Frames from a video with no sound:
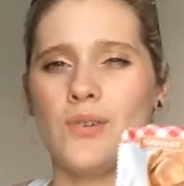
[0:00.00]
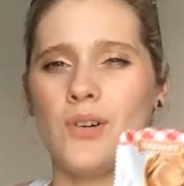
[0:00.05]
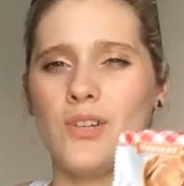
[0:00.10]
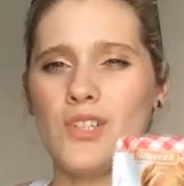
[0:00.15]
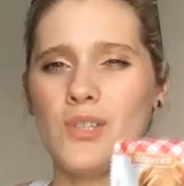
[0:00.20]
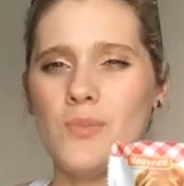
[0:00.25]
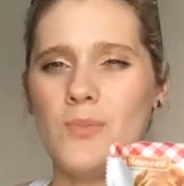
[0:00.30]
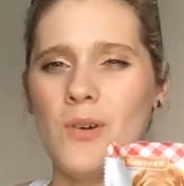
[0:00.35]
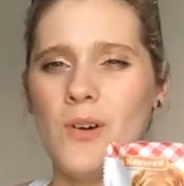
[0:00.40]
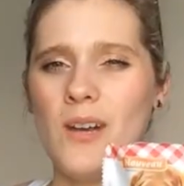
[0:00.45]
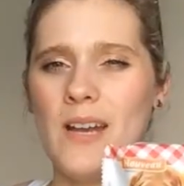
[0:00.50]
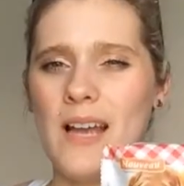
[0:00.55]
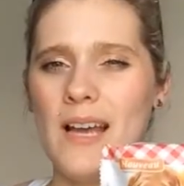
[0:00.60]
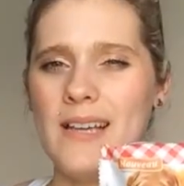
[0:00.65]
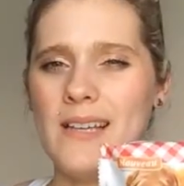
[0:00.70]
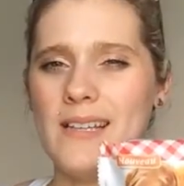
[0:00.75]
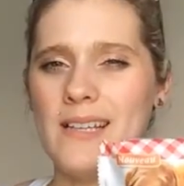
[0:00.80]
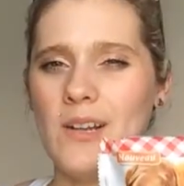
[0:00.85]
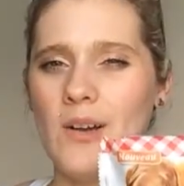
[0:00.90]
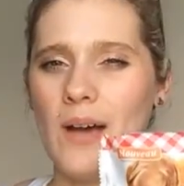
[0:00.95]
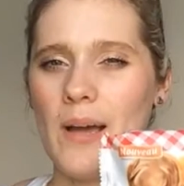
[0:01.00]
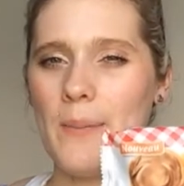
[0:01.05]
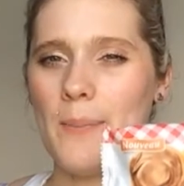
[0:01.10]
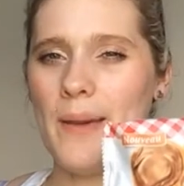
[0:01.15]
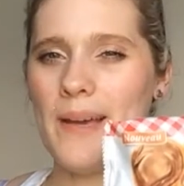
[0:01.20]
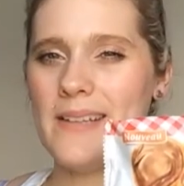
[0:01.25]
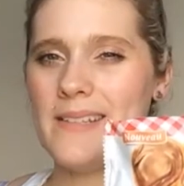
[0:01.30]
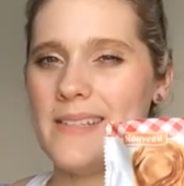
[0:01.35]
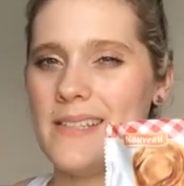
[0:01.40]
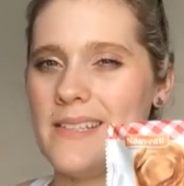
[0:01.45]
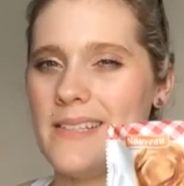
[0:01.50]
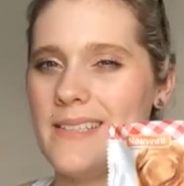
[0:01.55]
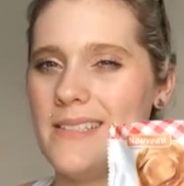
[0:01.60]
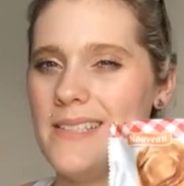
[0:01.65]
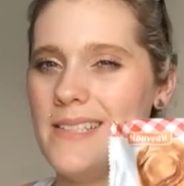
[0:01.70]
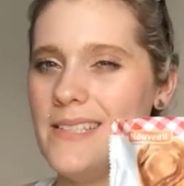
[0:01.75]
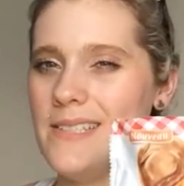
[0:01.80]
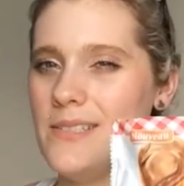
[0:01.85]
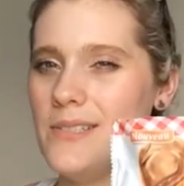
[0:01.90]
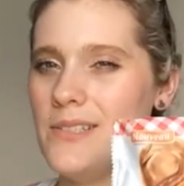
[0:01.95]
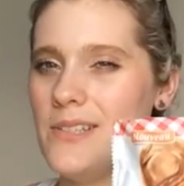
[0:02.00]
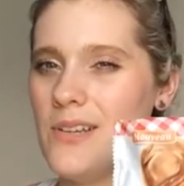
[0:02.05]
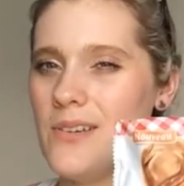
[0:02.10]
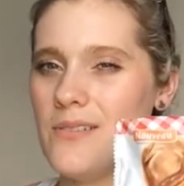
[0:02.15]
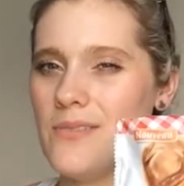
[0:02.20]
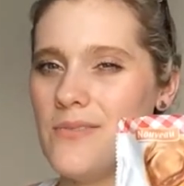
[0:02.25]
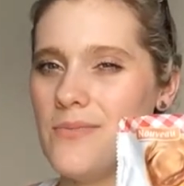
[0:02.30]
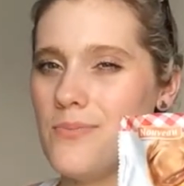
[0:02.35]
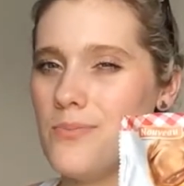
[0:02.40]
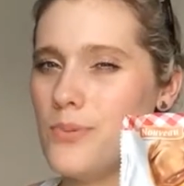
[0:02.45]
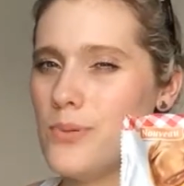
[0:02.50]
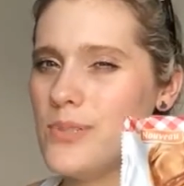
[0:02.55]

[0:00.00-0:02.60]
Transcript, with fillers: Franchement, là, il n'aurait pas été 19,